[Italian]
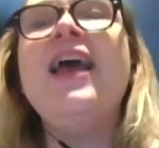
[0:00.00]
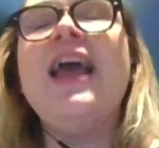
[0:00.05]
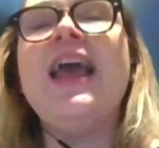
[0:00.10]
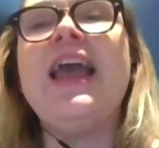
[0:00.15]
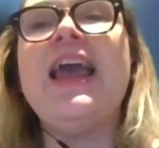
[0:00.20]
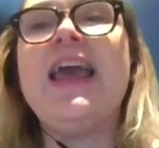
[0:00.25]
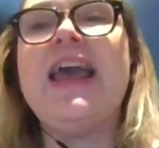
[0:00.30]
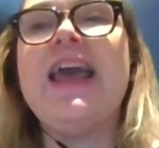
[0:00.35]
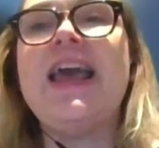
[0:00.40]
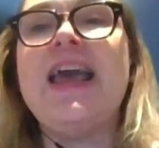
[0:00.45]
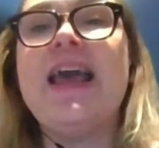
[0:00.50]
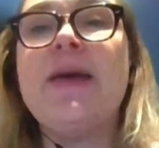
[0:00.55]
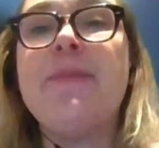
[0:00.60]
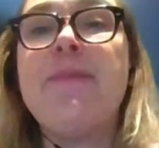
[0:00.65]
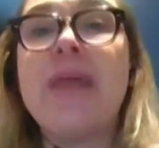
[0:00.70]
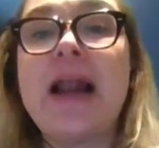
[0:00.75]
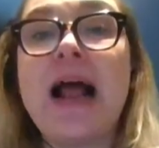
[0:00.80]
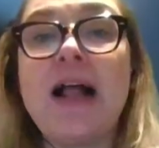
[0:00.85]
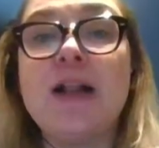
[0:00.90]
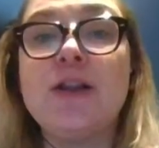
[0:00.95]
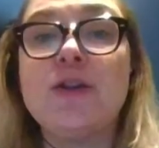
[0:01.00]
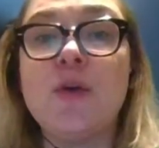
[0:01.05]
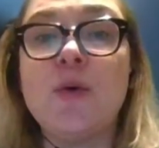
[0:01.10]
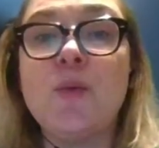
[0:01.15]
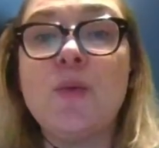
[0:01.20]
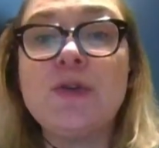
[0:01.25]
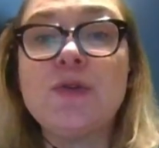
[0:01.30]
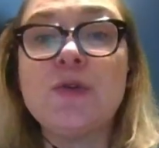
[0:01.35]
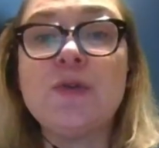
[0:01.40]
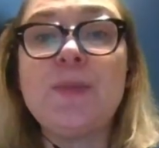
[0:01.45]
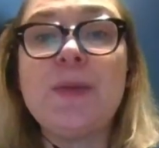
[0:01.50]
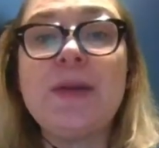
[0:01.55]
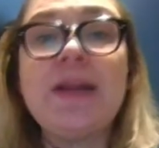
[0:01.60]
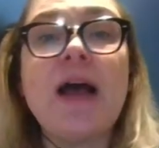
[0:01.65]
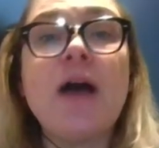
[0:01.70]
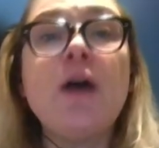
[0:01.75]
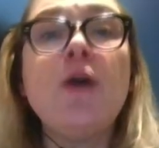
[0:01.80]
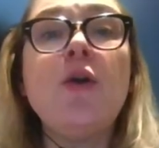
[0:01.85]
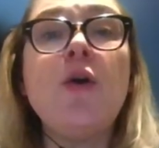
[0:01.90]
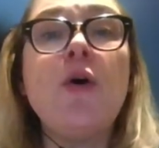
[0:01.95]
e peraltro in questo
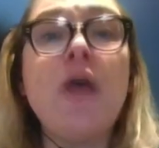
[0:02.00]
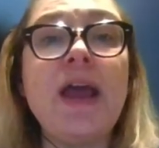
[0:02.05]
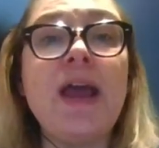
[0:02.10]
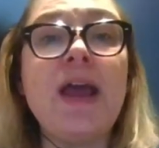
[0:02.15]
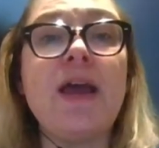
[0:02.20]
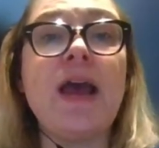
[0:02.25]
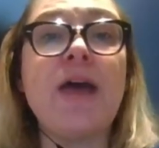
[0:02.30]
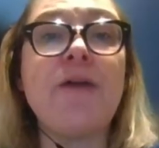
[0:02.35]
spettacolo è